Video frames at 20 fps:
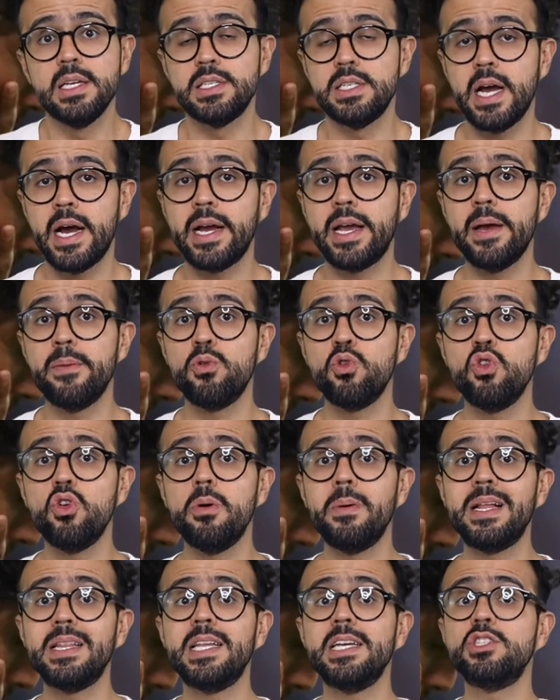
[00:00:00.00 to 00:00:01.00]
ya que Bruno
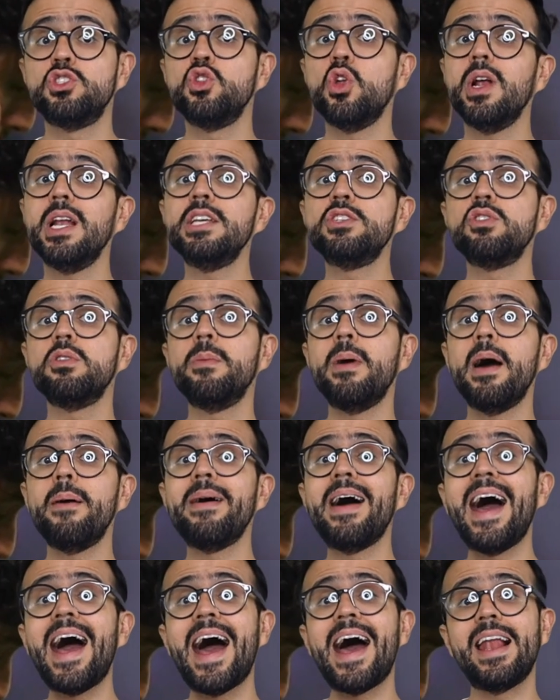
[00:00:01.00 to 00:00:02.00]
Valdés no le
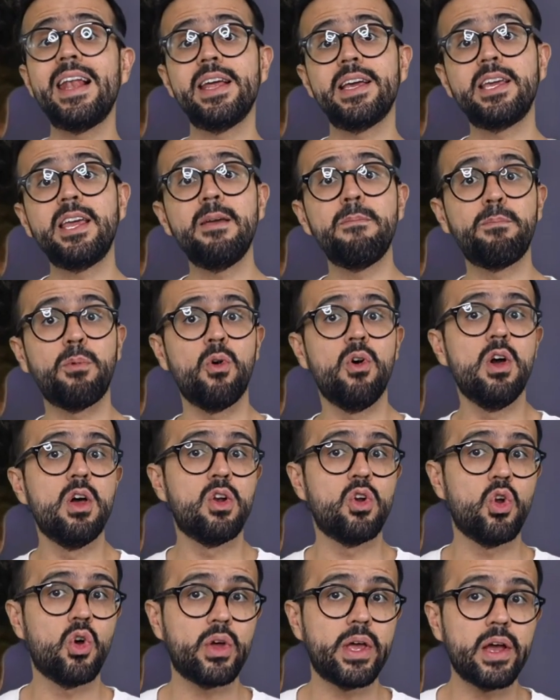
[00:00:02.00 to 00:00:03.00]
sumaba al equipo,
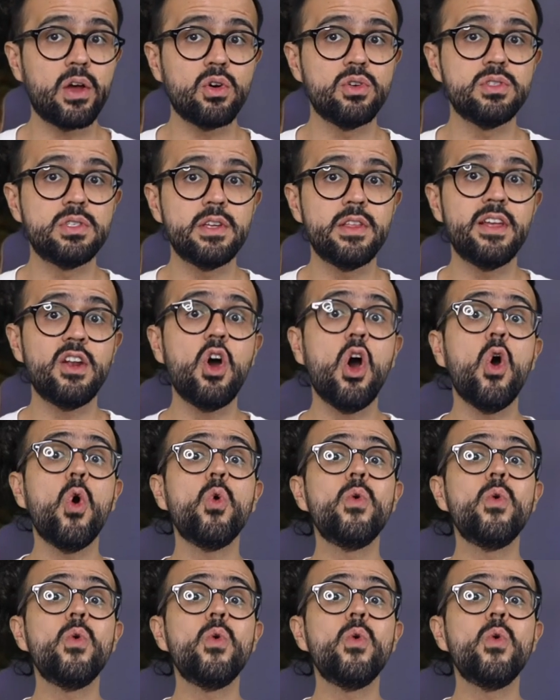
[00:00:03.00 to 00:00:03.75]
lo que consideró